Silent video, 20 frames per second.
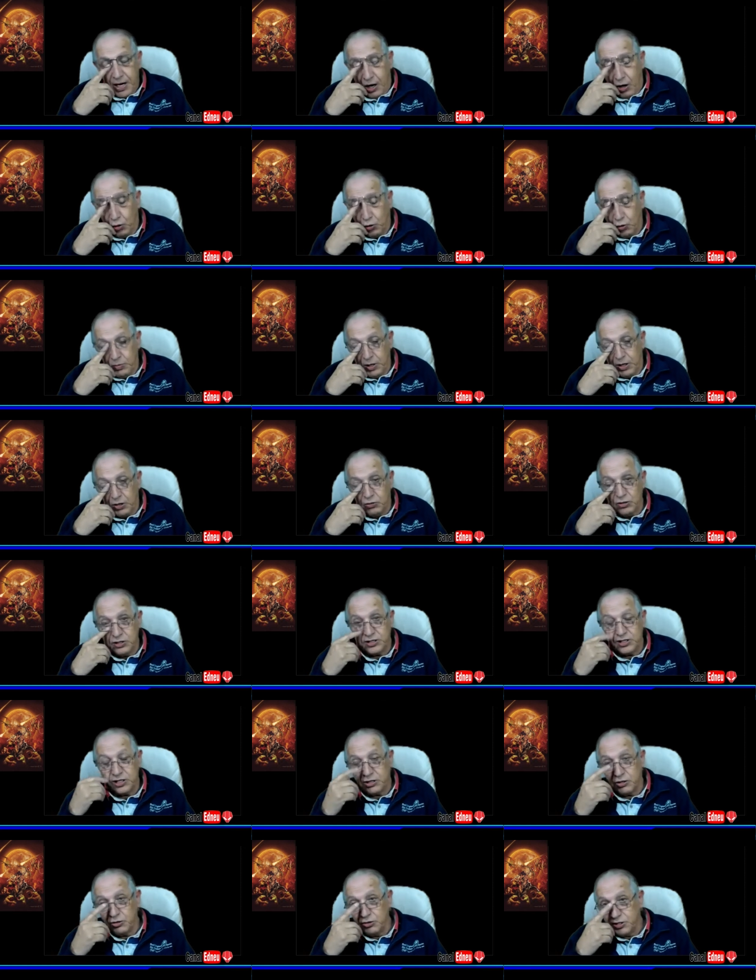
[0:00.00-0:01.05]
alguma
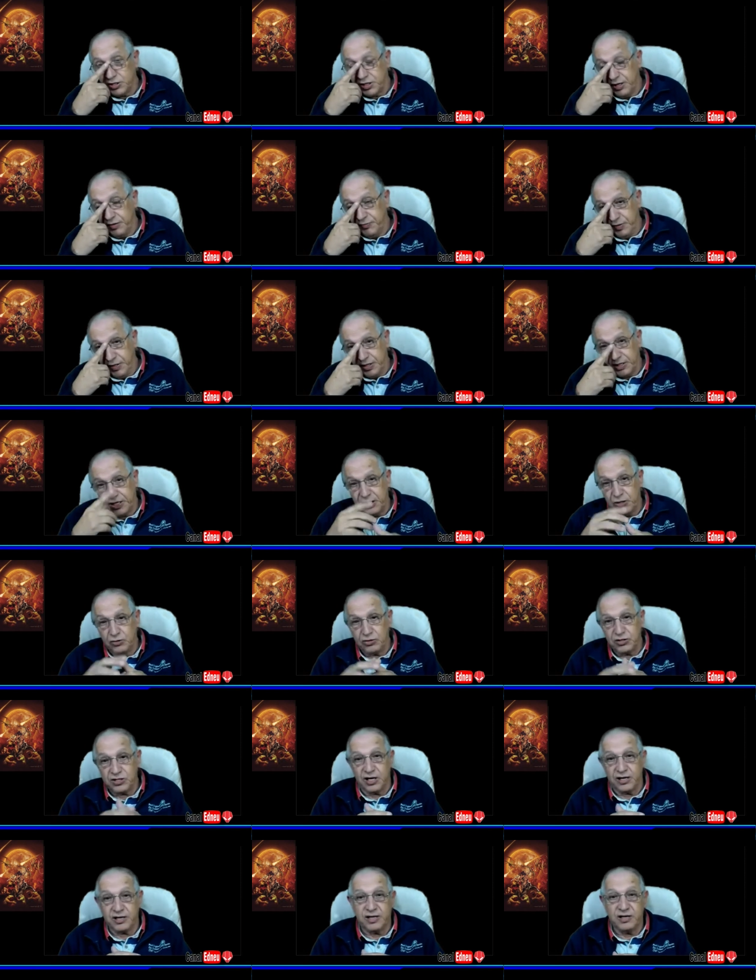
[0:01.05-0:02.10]
coisa que eu escrevi aqui
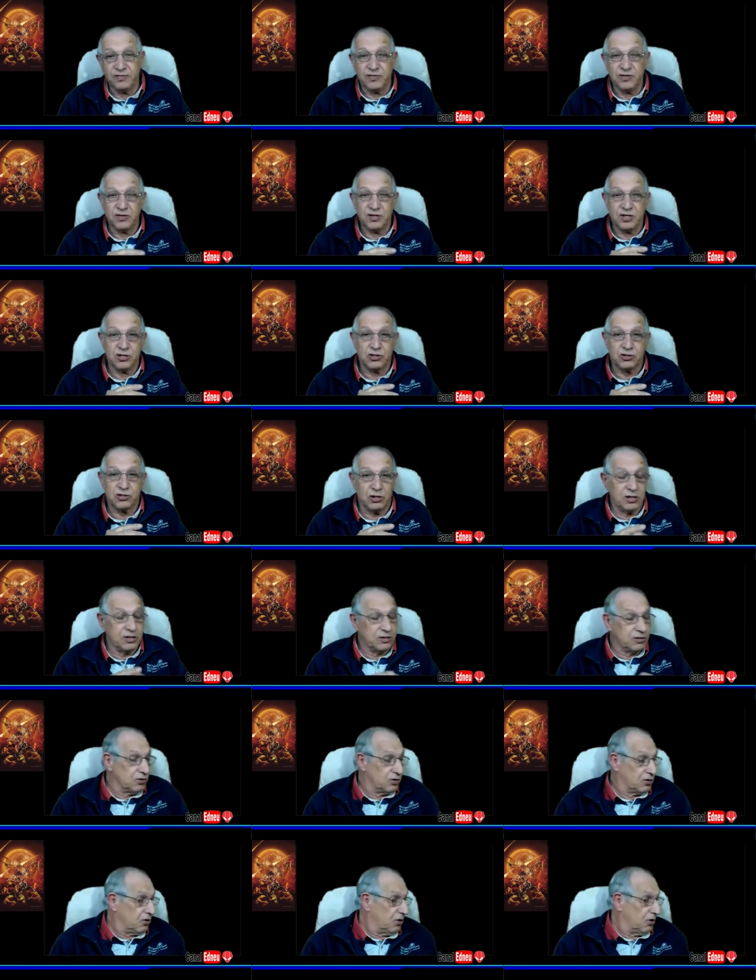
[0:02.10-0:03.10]
nos arquivos insólitos,